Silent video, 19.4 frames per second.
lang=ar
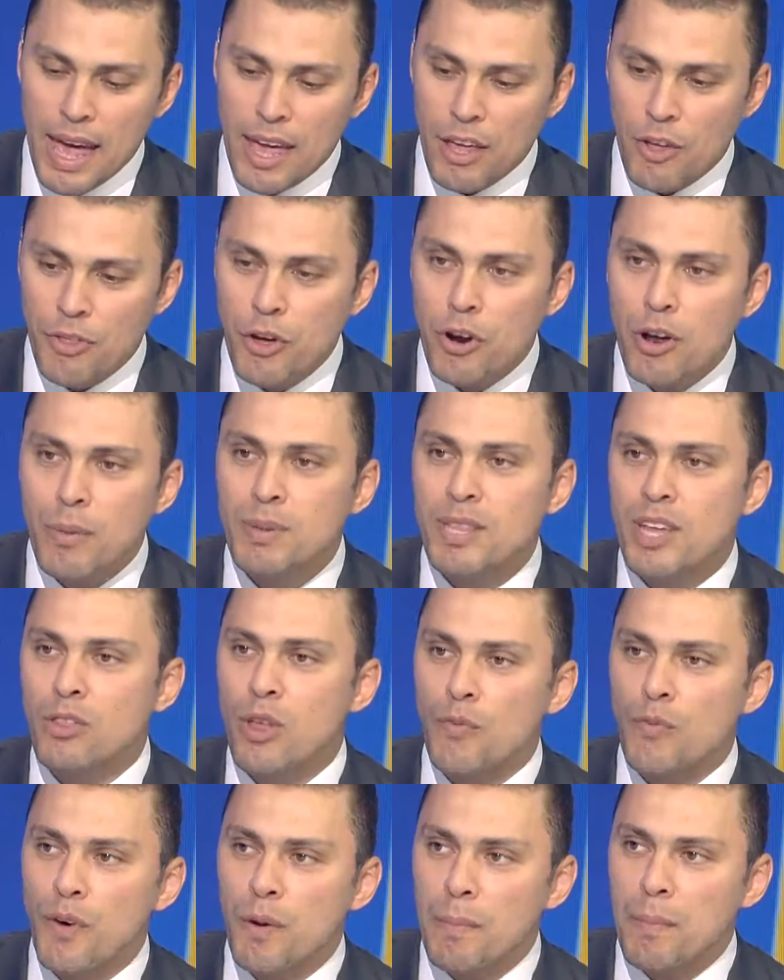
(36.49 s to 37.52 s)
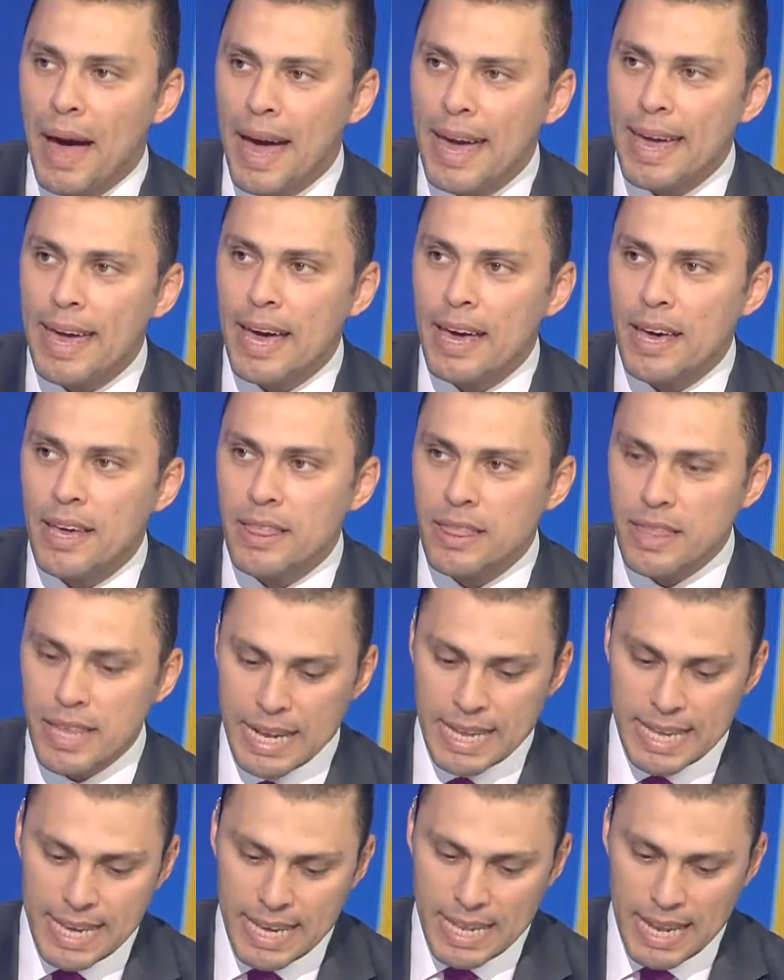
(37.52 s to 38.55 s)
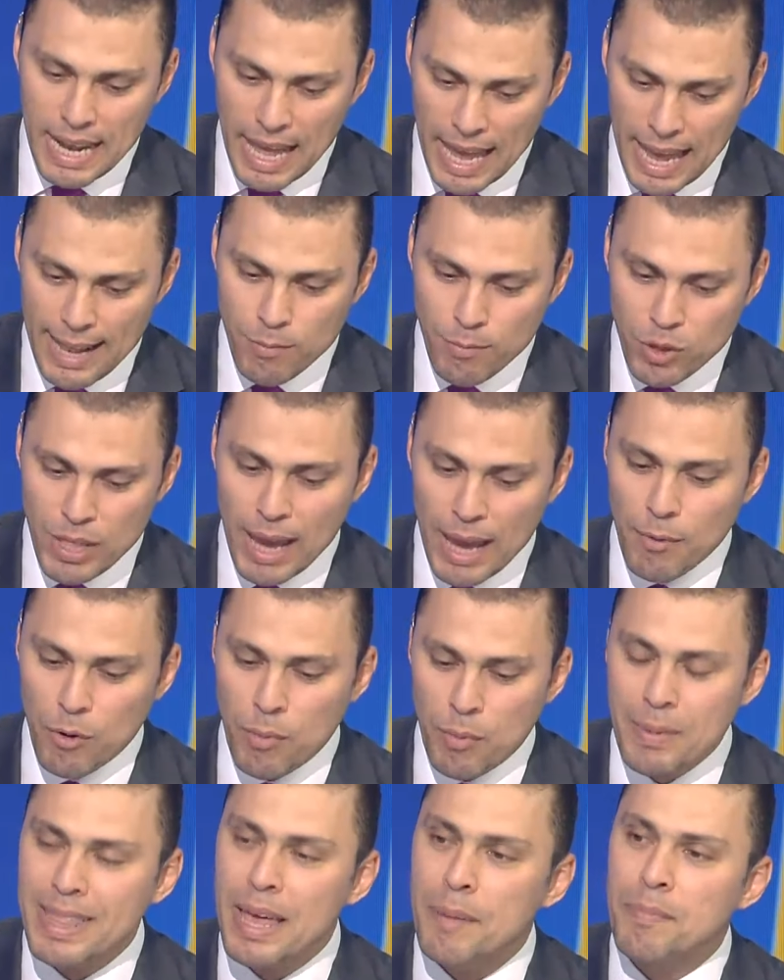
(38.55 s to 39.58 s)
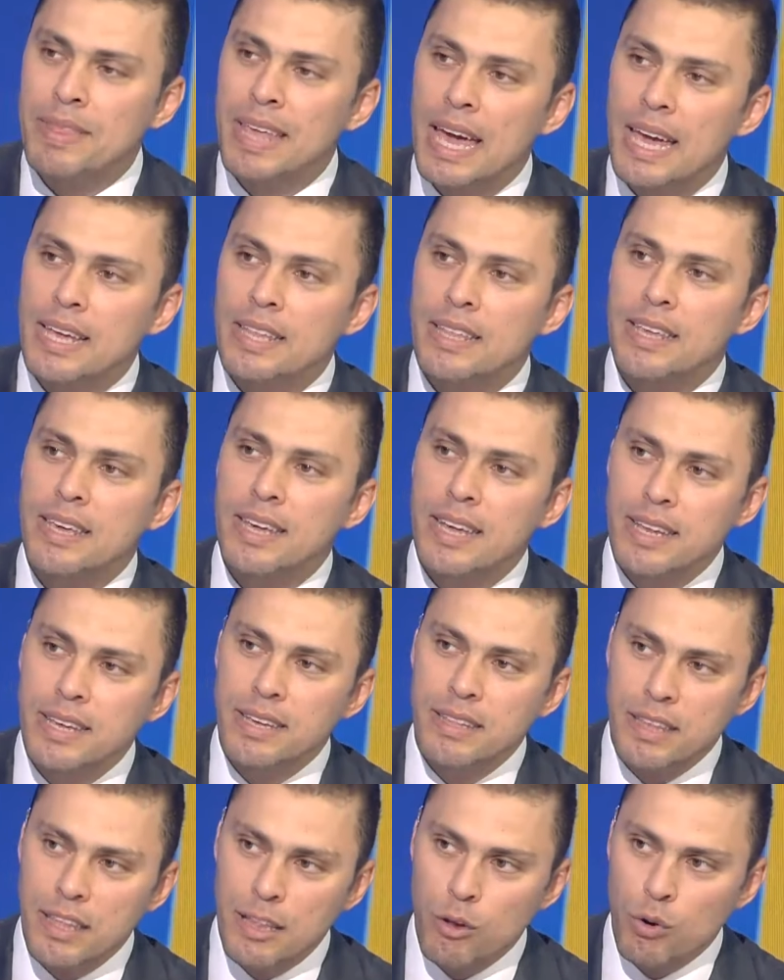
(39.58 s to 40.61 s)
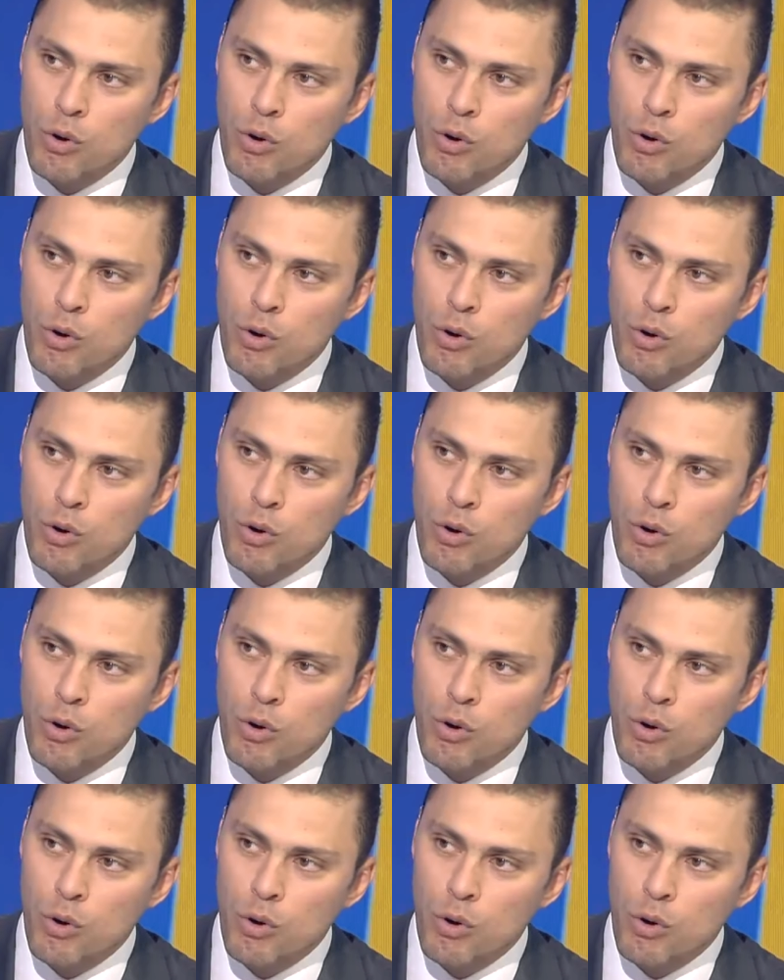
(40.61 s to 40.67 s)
يا ترى بتتفق معايا ان الجيل الحالي للمنتخب الاولمبي ده بدايه جيل جديد